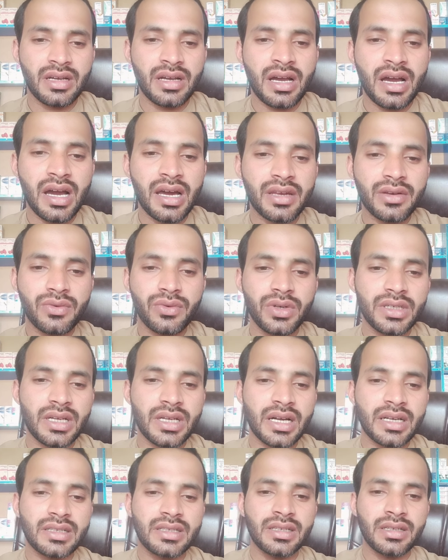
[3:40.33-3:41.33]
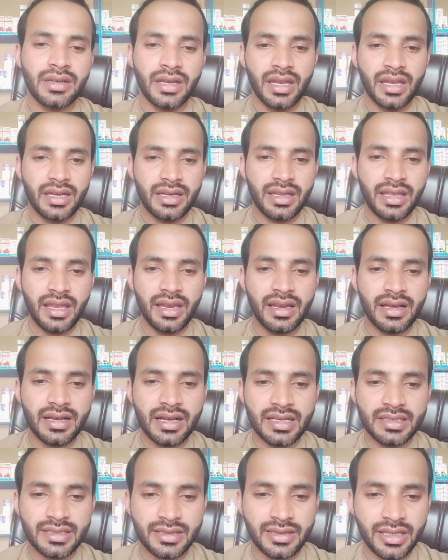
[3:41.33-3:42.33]
हर कोई डॉक्टर नहीं लगा
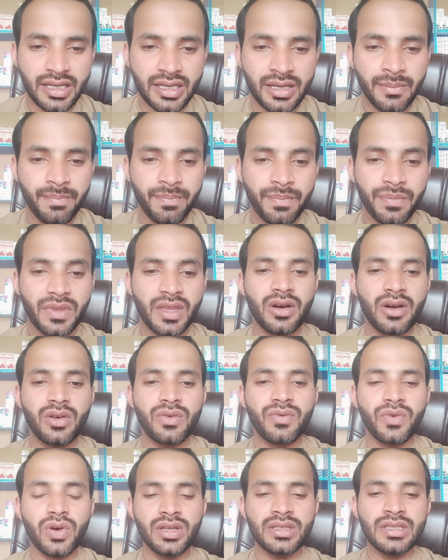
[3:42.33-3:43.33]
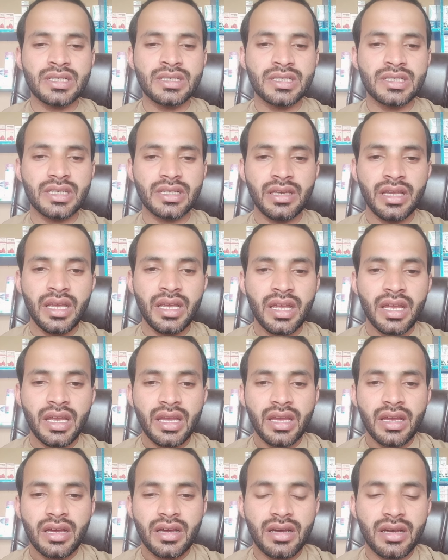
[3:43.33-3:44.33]
सकता और वो इंजेक्शन
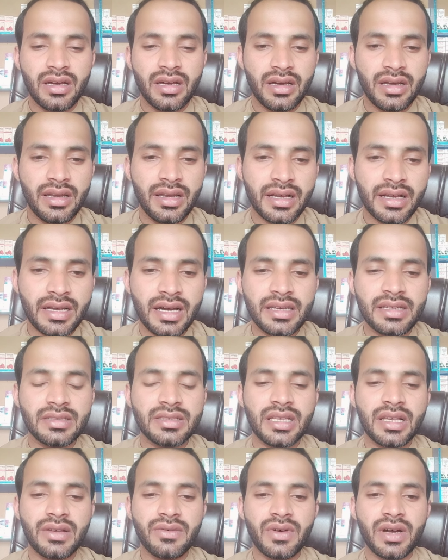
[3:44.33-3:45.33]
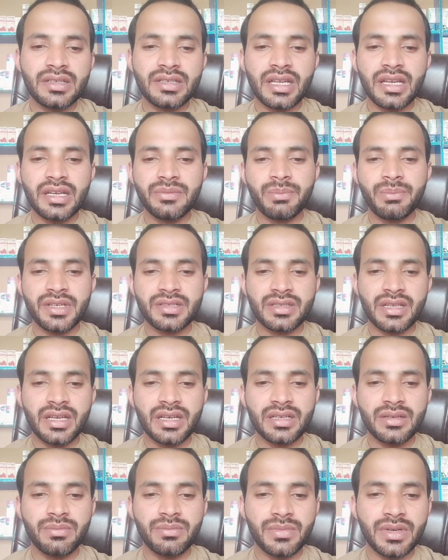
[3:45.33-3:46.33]
लगाने से वन टेन
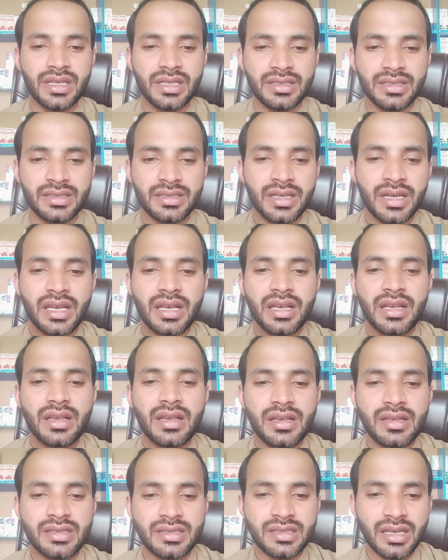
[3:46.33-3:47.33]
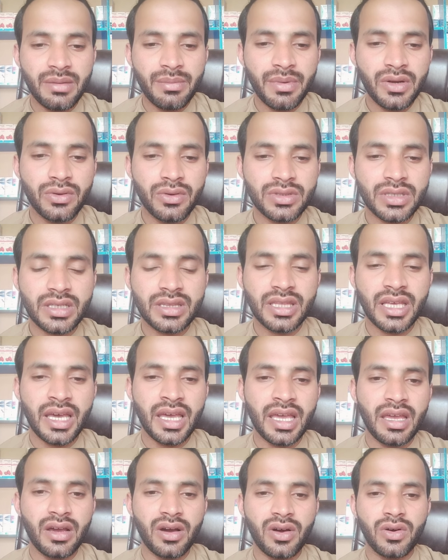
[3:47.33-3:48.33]
परसेंट मरीज़ स्टेबल हो सकता
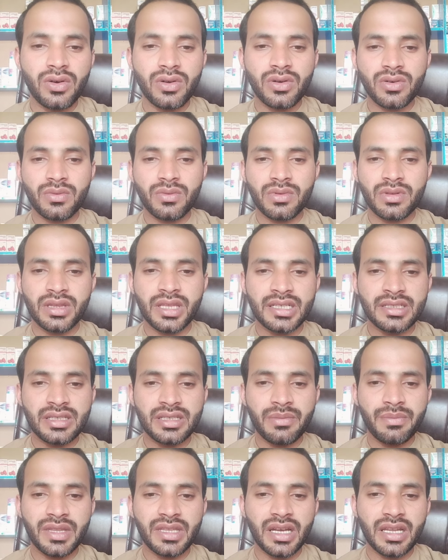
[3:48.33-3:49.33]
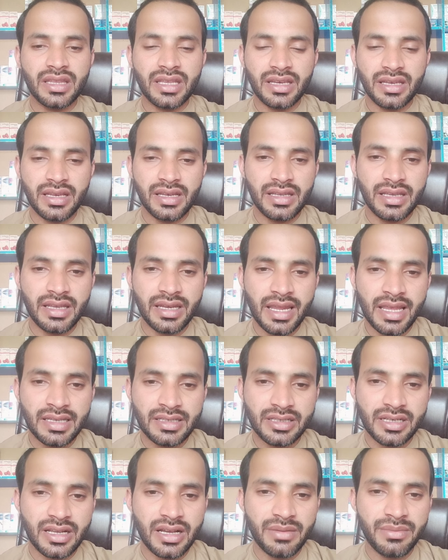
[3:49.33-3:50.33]
है और 10 से 15 दिन के लिए रेस्ट
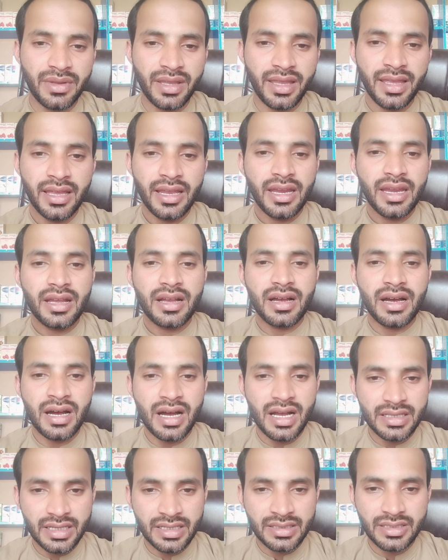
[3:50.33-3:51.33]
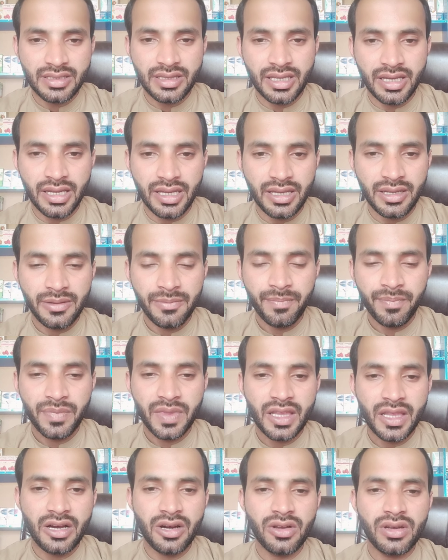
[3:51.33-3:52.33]
का भी कहा जा सकता है
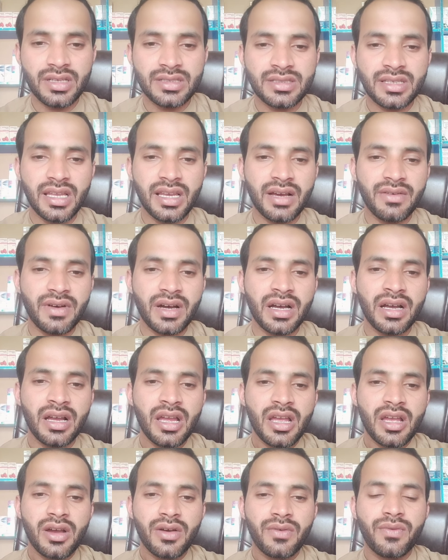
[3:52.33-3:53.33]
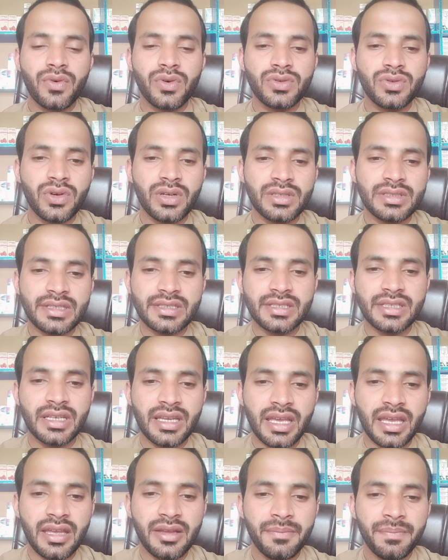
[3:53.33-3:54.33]
और इसके अलावा वो जो इंजेक्शन
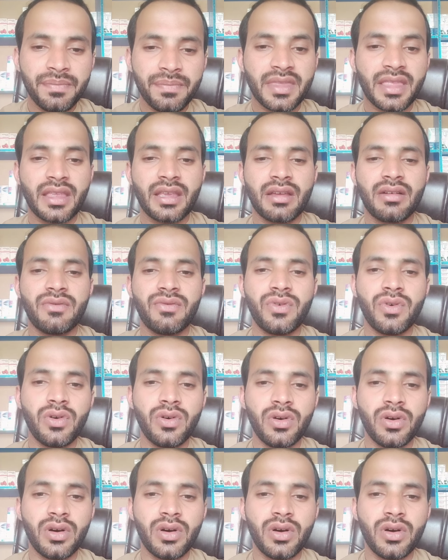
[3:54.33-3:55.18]
है वो